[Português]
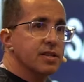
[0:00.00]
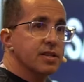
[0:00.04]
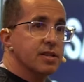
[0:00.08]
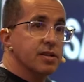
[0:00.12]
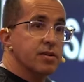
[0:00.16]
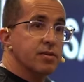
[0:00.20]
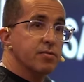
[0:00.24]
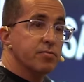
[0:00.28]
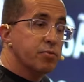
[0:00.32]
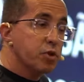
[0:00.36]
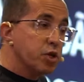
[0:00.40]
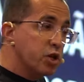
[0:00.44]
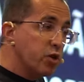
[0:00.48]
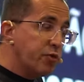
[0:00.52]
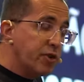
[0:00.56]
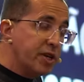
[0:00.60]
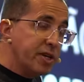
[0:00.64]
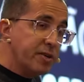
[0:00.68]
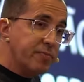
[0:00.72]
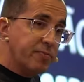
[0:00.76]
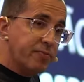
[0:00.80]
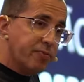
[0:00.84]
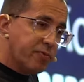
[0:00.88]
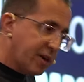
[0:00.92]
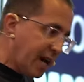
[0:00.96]
Porque eu falei,
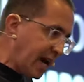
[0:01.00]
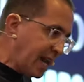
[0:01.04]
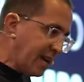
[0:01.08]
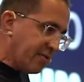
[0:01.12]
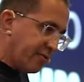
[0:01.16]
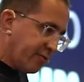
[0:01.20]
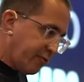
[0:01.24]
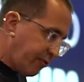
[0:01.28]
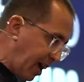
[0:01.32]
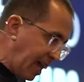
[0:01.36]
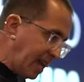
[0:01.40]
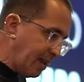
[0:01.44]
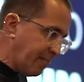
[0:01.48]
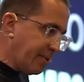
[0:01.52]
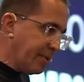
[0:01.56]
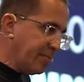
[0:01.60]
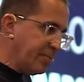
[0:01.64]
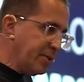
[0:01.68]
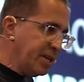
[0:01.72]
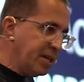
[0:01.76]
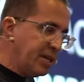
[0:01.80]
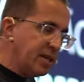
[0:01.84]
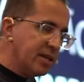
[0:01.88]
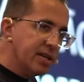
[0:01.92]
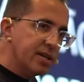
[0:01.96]
cara, fala para
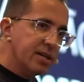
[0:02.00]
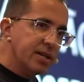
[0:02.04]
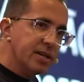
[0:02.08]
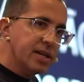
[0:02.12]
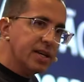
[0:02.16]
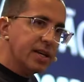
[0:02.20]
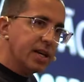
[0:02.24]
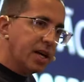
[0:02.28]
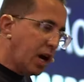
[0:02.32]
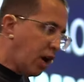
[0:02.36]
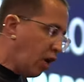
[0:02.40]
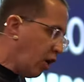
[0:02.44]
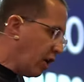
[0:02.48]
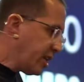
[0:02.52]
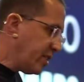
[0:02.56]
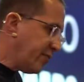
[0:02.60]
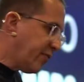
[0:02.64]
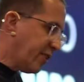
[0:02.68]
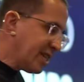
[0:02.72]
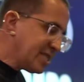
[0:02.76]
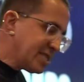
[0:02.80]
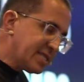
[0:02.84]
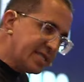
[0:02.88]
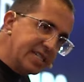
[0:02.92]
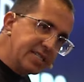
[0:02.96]
mim. A hora de
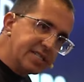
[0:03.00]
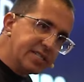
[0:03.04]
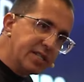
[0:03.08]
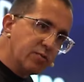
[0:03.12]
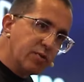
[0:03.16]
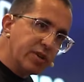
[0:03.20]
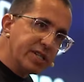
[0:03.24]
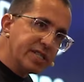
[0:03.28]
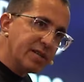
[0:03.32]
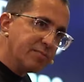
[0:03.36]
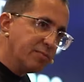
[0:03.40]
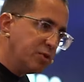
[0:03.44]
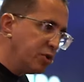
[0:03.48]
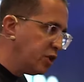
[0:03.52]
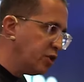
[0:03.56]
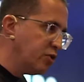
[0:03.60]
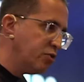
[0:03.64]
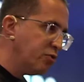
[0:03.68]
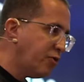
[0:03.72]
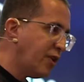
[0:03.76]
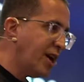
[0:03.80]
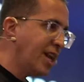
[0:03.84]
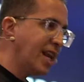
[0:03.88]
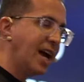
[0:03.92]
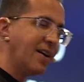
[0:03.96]
falar 150 mil, ele não
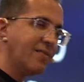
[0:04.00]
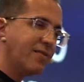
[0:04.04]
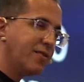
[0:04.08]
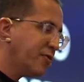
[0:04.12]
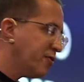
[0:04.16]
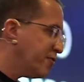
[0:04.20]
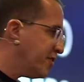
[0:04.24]
falava.